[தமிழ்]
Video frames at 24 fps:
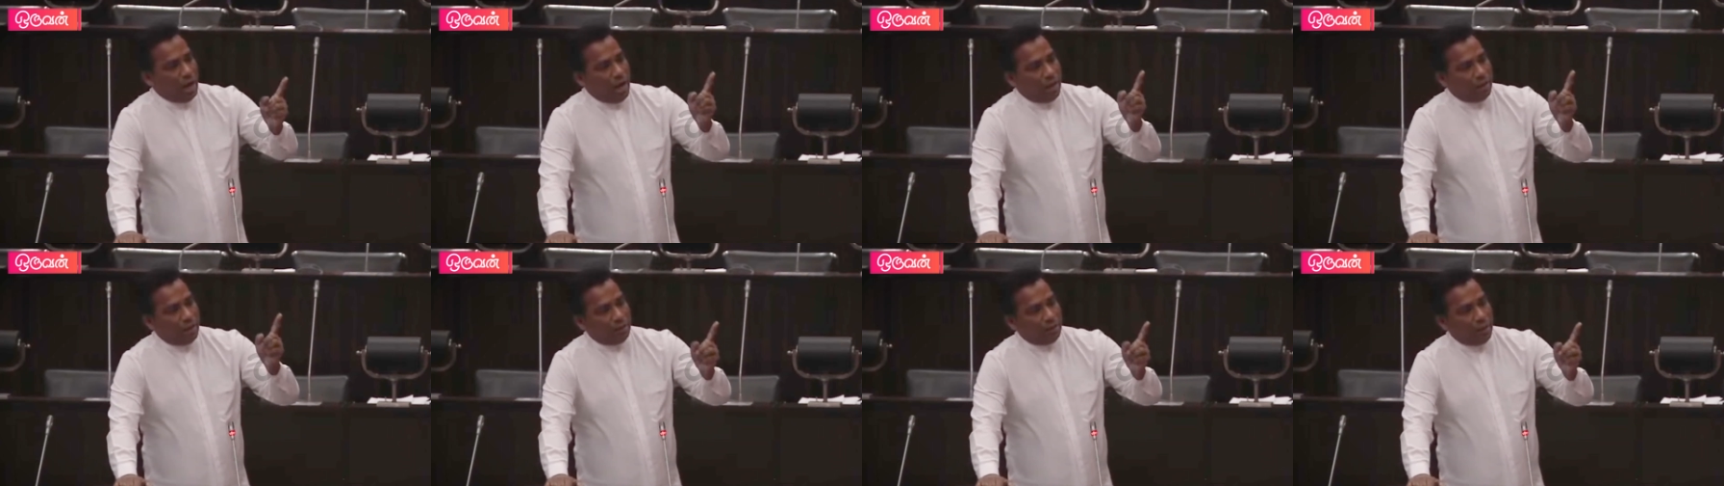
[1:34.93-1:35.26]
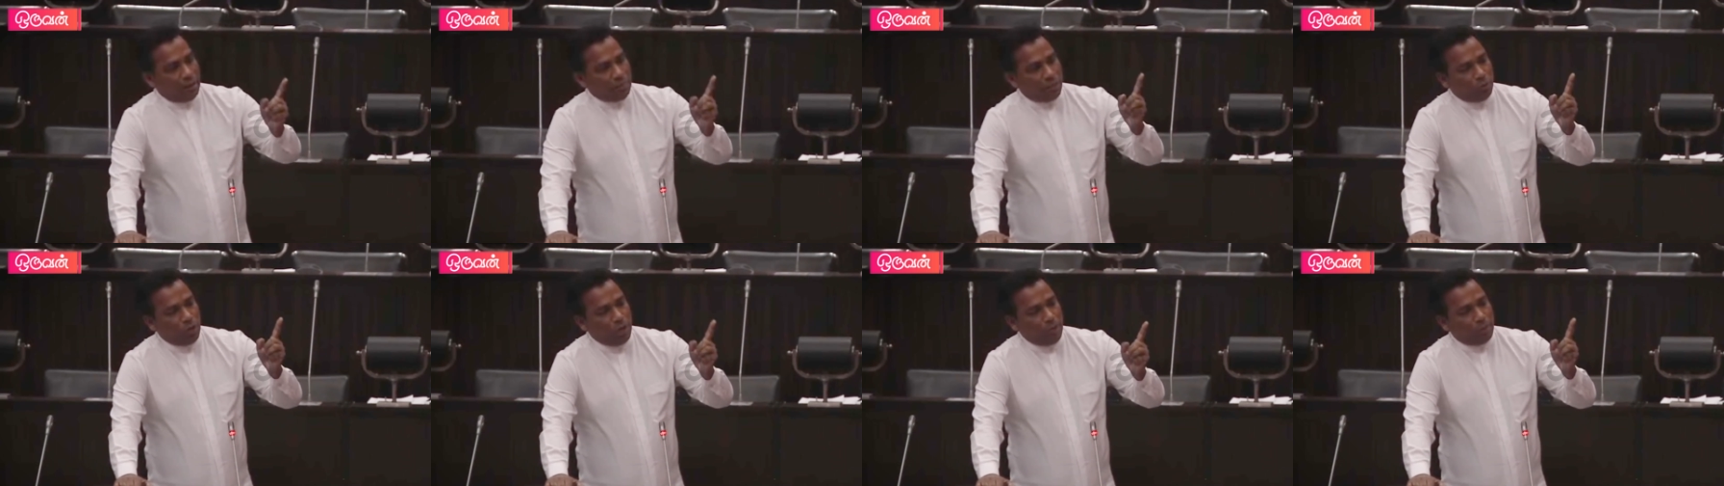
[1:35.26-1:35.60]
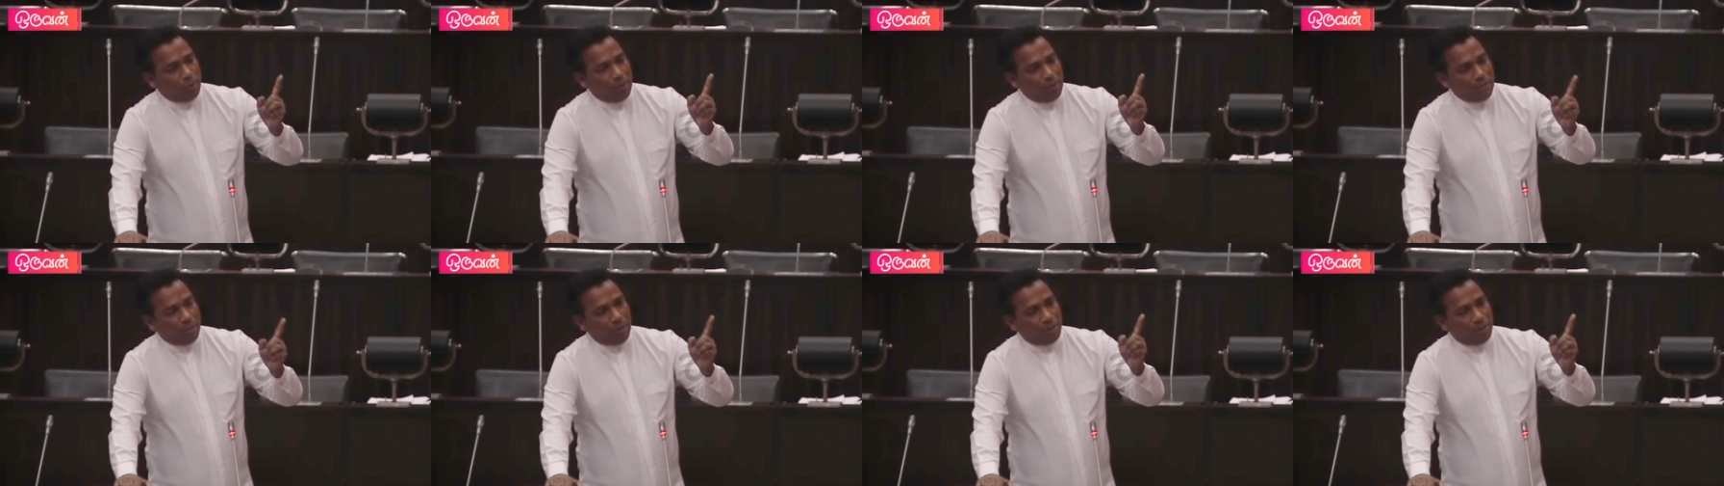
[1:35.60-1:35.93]
ஆறு மண்முனை
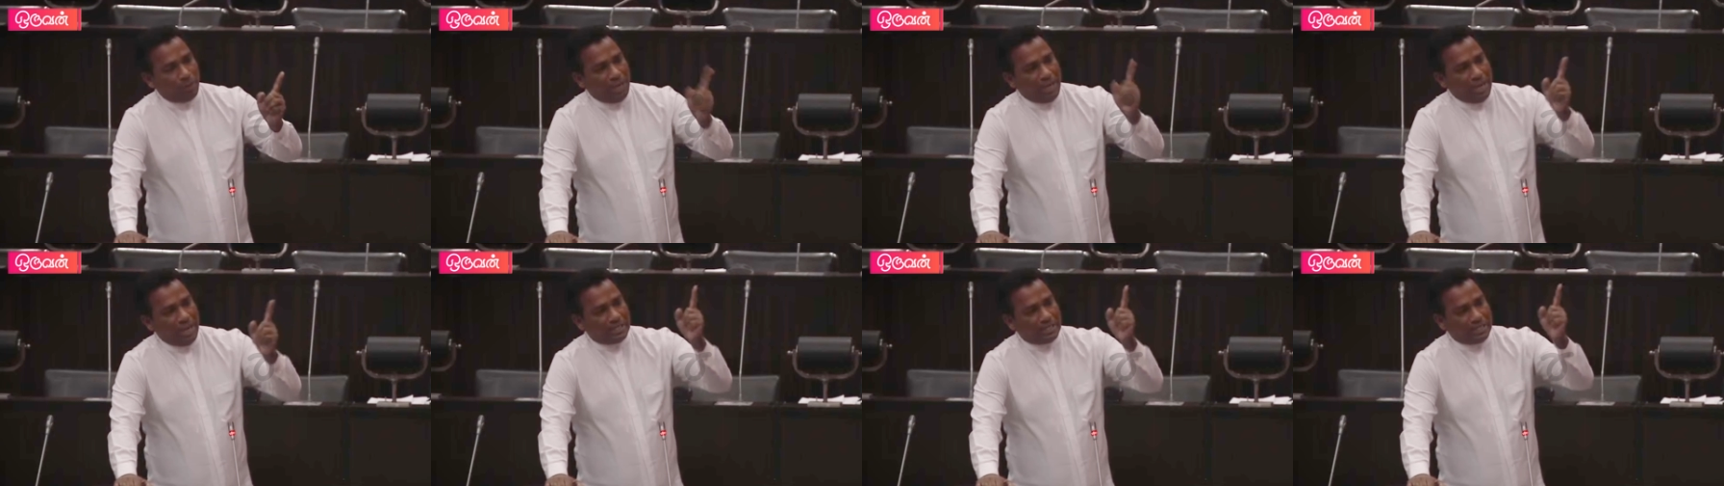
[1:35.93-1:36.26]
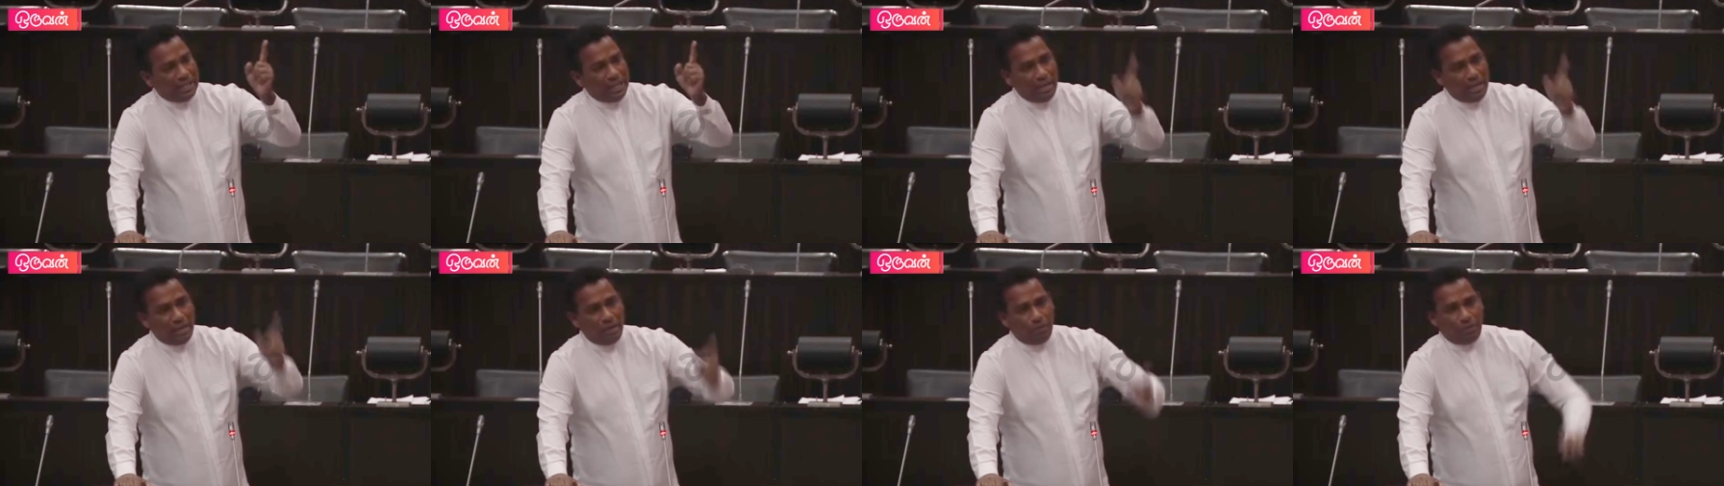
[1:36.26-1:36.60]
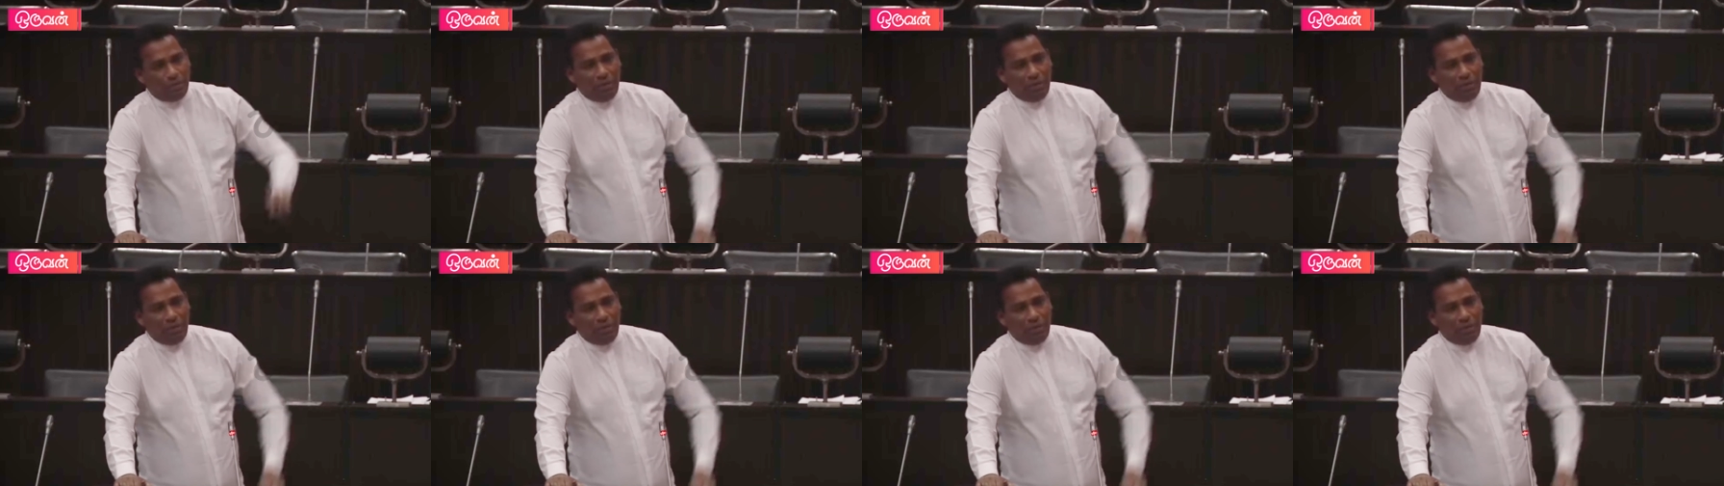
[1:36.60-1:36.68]
பற்றி பிரேசேல